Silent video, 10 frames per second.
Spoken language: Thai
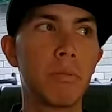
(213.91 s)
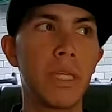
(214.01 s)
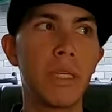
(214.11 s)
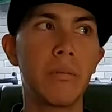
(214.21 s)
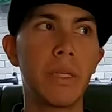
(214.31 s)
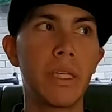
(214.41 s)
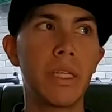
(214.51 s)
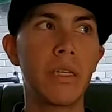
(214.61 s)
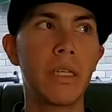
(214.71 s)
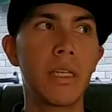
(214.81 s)
ปีปี
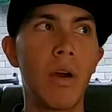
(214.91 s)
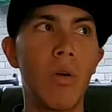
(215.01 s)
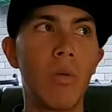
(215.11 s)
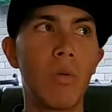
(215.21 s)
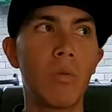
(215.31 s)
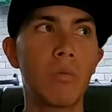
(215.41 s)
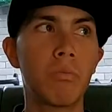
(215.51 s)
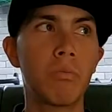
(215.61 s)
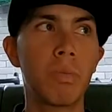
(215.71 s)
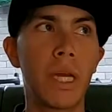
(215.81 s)
ที่เรา
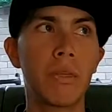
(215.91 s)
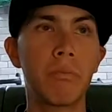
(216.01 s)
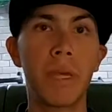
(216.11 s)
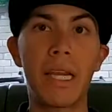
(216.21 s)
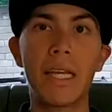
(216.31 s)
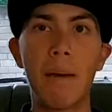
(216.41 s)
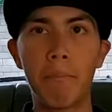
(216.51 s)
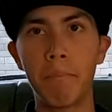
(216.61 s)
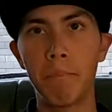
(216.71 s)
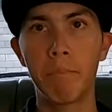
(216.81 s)
เปลี่ยนเปลี่ยนระดับ
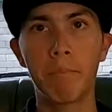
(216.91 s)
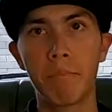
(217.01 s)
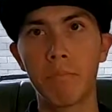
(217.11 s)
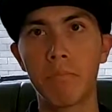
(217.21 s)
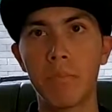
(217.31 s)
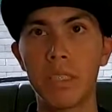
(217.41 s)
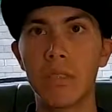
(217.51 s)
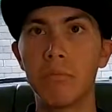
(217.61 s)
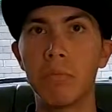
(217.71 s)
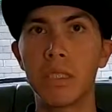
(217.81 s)
อืมัน
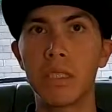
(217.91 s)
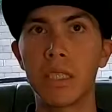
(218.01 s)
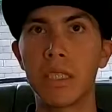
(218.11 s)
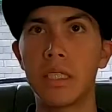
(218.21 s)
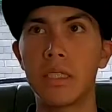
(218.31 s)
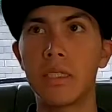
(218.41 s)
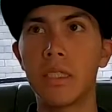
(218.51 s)
จะมันจะเกิน